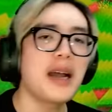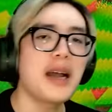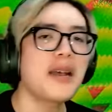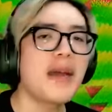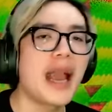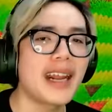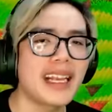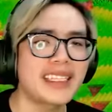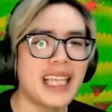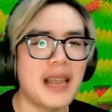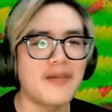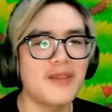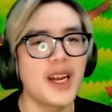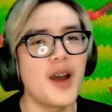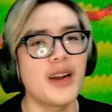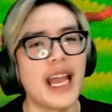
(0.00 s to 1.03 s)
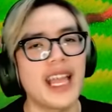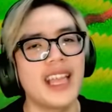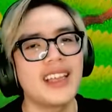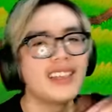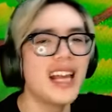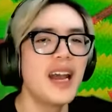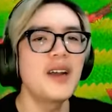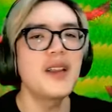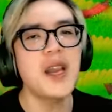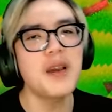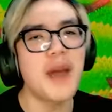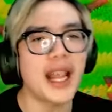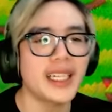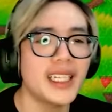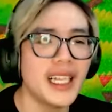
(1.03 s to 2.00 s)
ơn các bạn đã xem video này nếu như
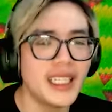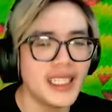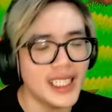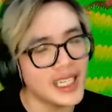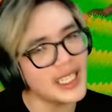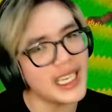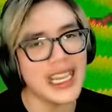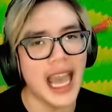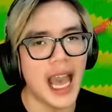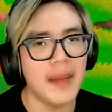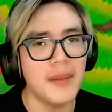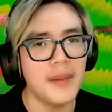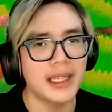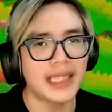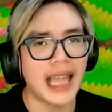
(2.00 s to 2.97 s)
bạn thích những cái giải mà mình